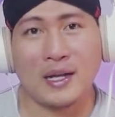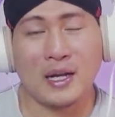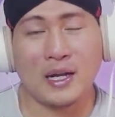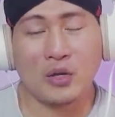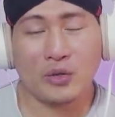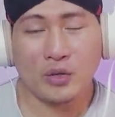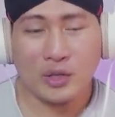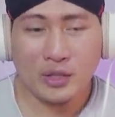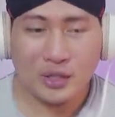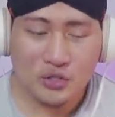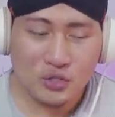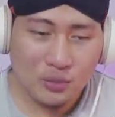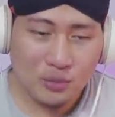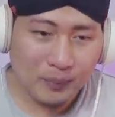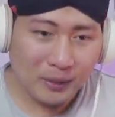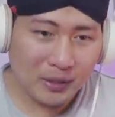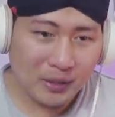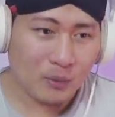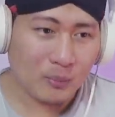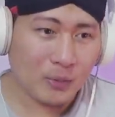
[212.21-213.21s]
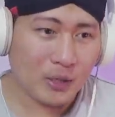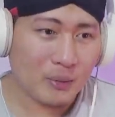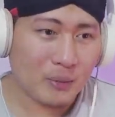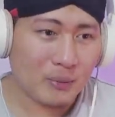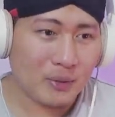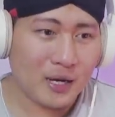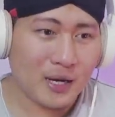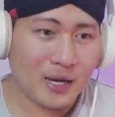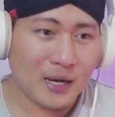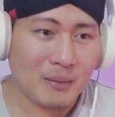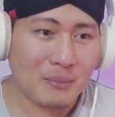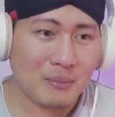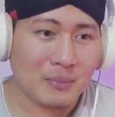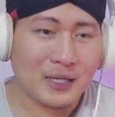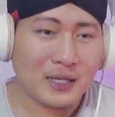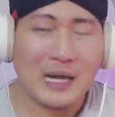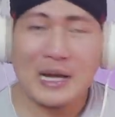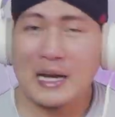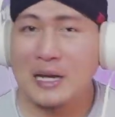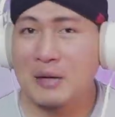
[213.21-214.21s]
Kalau kita sopan kepada mereka,
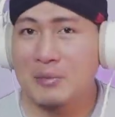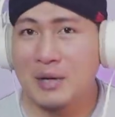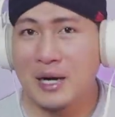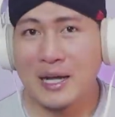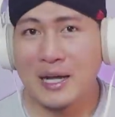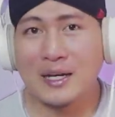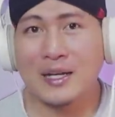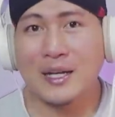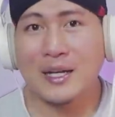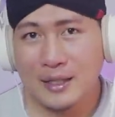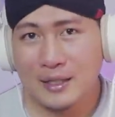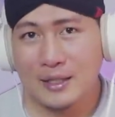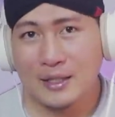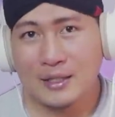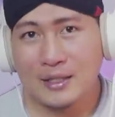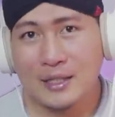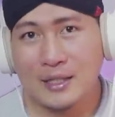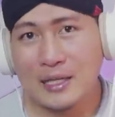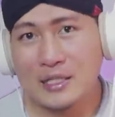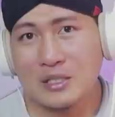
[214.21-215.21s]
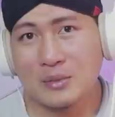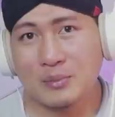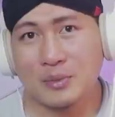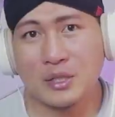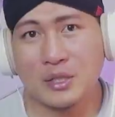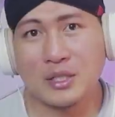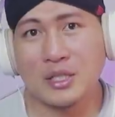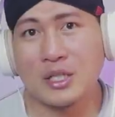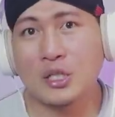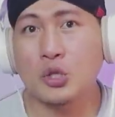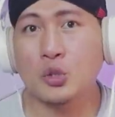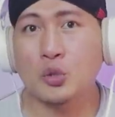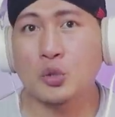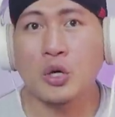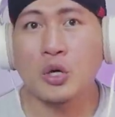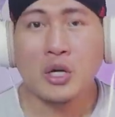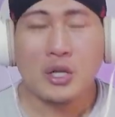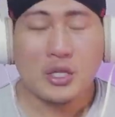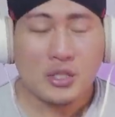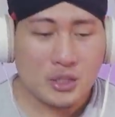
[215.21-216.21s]
mereka akan menghargai kita seperti itu.
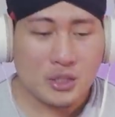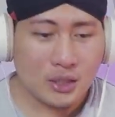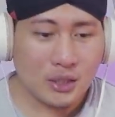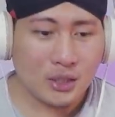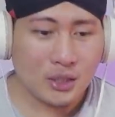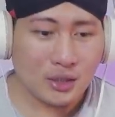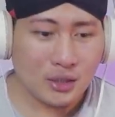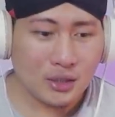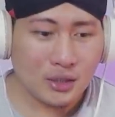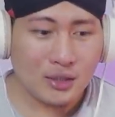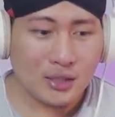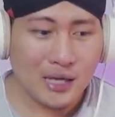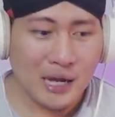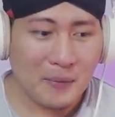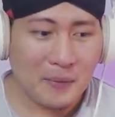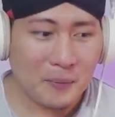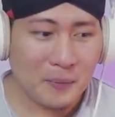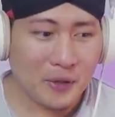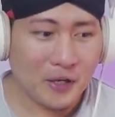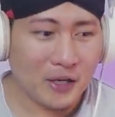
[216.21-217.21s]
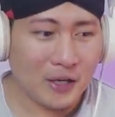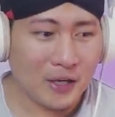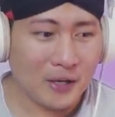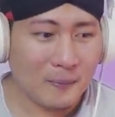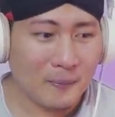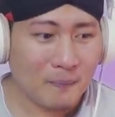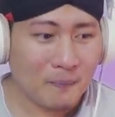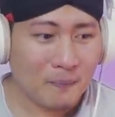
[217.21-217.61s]
Jadi apa ya?